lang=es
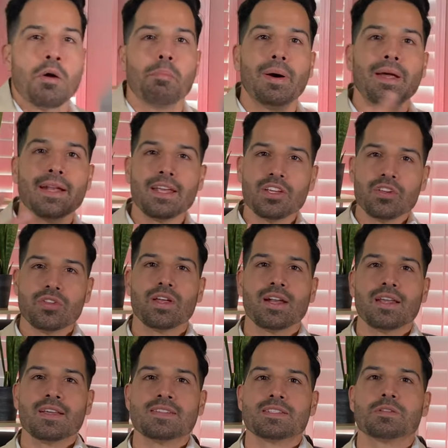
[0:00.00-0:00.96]
van a
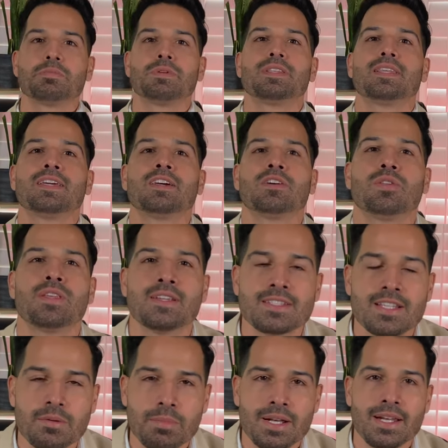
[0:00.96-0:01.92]
ayudar a este video. De
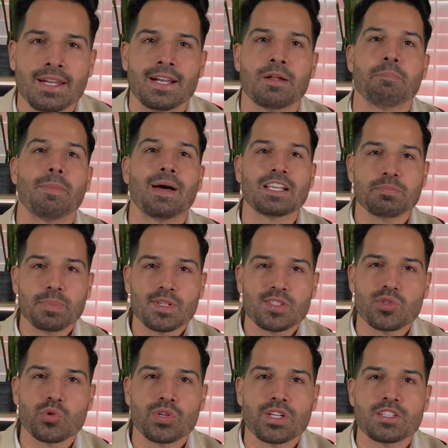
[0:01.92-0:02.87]
esa manera más
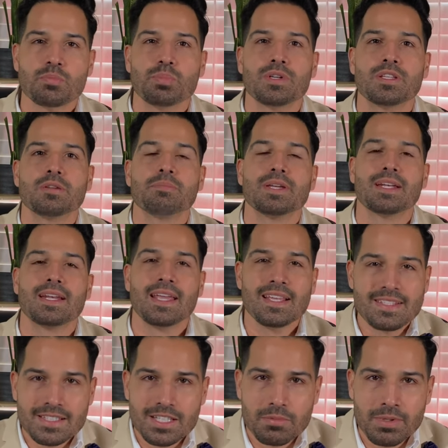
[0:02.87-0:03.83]
personas pueden ver
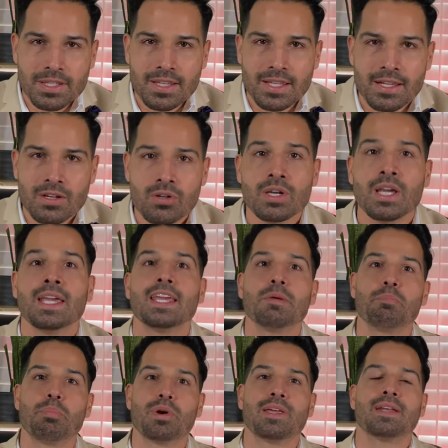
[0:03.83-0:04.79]
este video
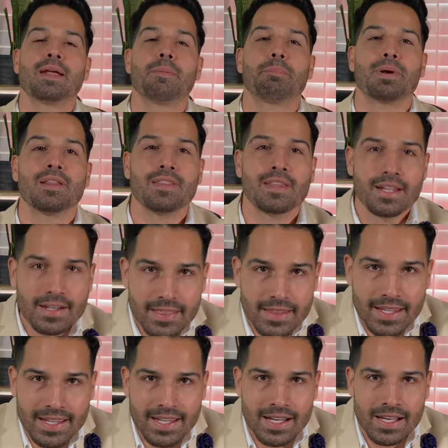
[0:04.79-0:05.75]
y pueden aprender
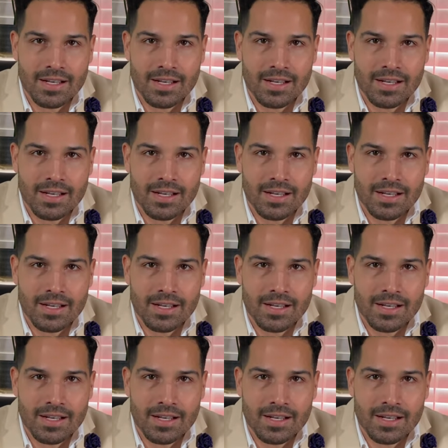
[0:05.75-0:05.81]
de